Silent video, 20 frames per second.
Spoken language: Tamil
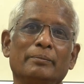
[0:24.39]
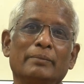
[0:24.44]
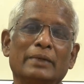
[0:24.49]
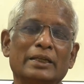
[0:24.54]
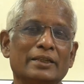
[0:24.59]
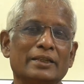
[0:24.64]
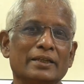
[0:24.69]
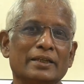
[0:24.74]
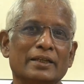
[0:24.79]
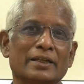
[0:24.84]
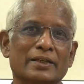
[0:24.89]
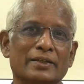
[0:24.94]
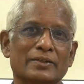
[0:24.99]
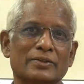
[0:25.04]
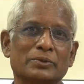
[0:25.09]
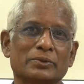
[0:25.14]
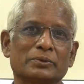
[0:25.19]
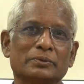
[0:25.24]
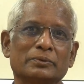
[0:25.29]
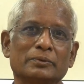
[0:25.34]
மத்திய
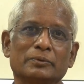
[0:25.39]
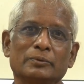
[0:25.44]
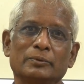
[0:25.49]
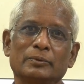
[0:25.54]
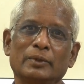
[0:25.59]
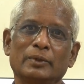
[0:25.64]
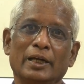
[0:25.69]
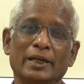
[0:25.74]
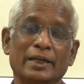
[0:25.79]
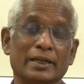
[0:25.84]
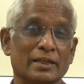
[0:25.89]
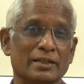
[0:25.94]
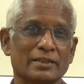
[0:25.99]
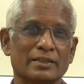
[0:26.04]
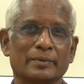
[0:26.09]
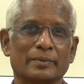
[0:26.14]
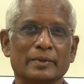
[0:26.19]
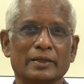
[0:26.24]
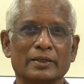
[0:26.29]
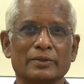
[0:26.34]
அரசும் ஐநா
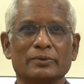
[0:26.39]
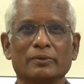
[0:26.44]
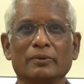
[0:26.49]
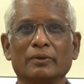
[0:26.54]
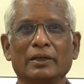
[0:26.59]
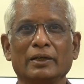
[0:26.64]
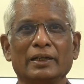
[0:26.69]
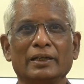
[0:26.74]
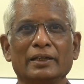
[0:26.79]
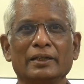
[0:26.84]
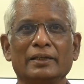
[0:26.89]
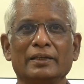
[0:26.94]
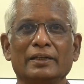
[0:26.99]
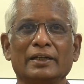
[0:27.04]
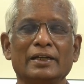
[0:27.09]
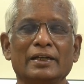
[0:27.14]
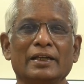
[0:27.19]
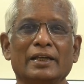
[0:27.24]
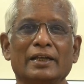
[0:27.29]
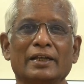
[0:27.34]
சபையில் சொல்லி
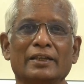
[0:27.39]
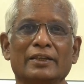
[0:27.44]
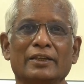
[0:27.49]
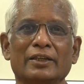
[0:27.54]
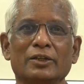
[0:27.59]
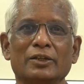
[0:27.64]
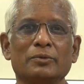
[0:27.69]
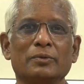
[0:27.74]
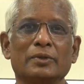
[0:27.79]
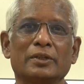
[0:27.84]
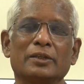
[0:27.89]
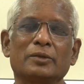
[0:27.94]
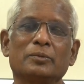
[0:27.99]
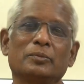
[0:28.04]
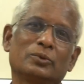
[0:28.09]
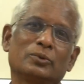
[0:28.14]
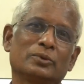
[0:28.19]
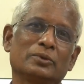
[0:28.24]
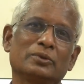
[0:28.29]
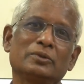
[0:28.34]
ரெண்டாயிரத்தி இருபத்தி
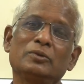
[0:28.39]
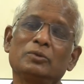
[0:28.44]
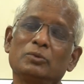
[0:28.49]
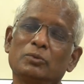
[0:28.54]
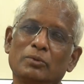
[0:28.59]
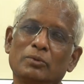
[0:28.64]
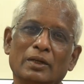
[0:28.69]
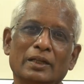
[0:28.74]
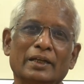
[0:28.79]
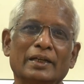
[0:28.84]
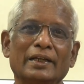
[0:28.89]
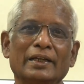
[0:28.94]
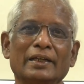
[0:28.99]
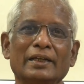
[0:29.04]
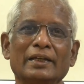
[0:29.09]
மூணு உலக